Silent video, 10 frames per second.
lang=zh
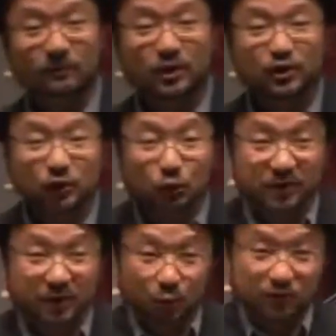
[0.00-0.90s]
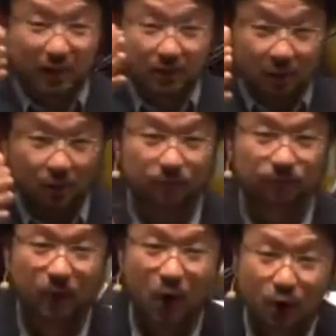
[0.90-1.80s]
是对着耶路撒冷造的。
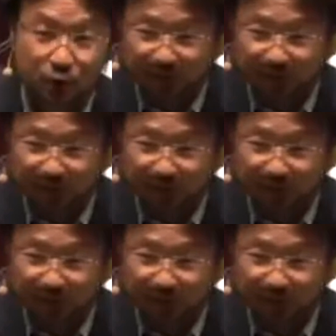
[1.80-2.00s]
所以